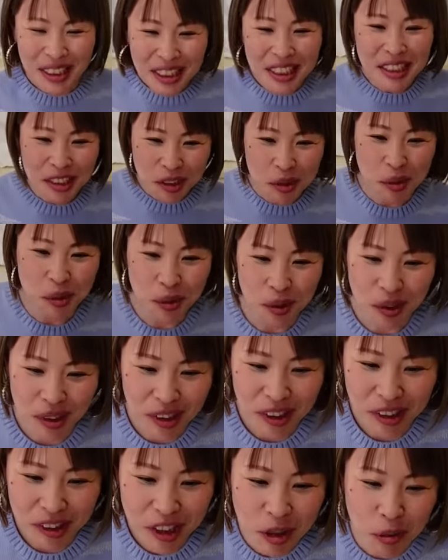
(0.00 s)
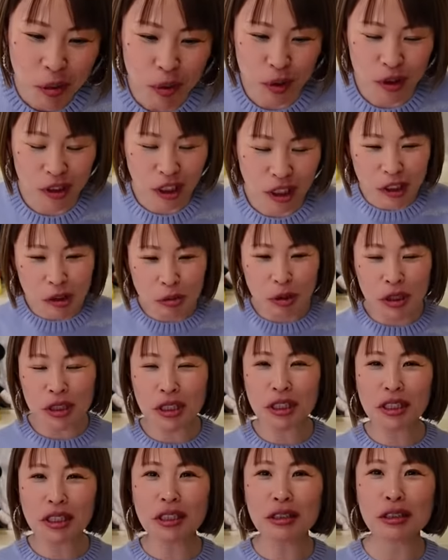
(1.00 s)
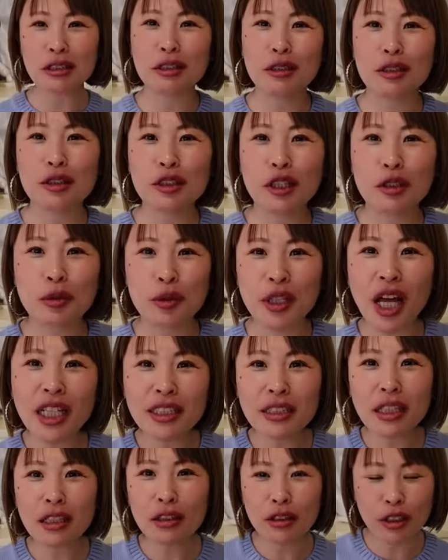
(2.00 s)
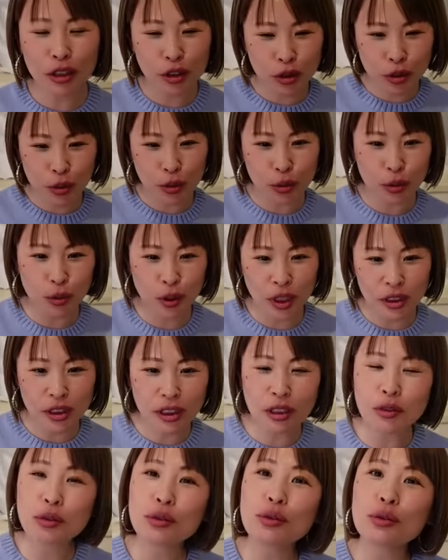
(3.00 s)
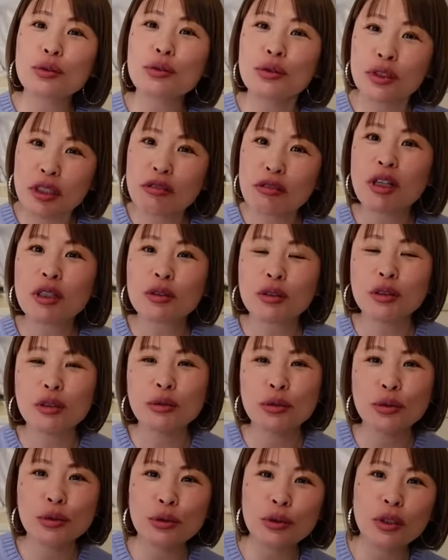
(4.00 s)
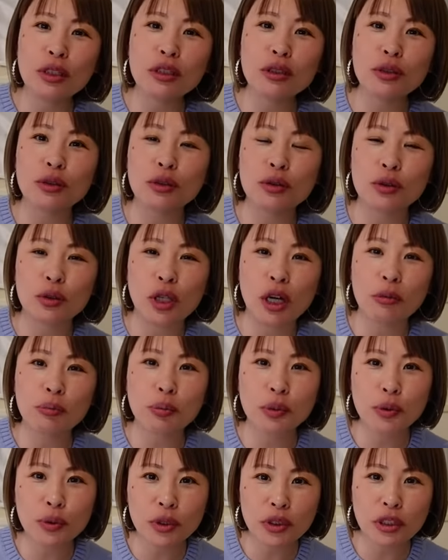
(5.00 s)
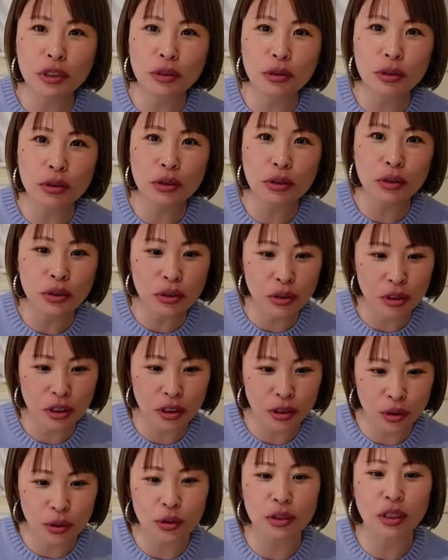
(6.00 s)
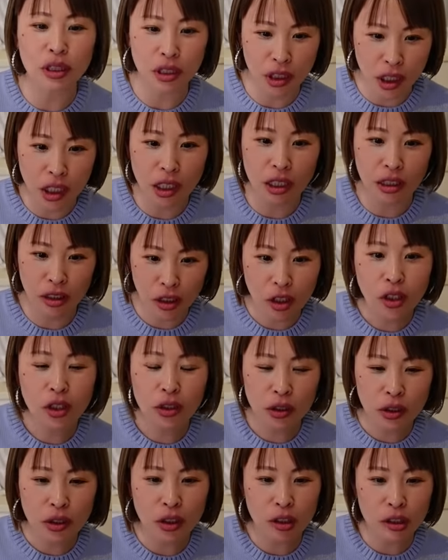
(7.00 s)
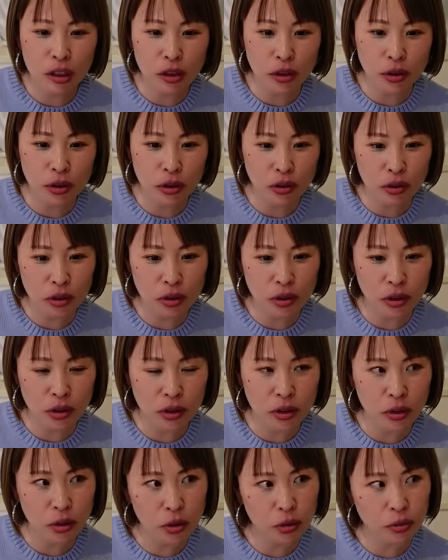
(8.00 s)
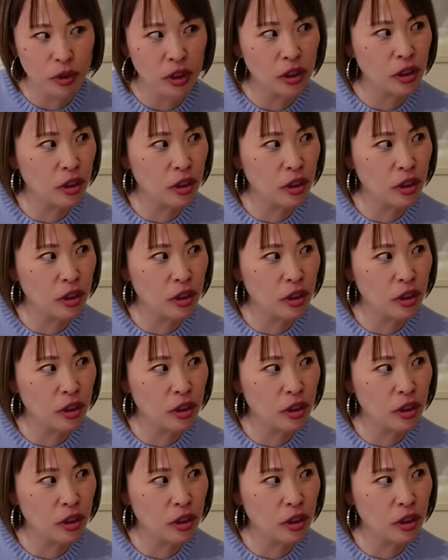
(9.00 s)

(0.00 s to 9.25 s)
そう。でも、私も知らなかったんですけど、NASA っていうところがちゃんとそのね、惑星の周波数を発表してるんですってね。なんか私、なんかその、ま、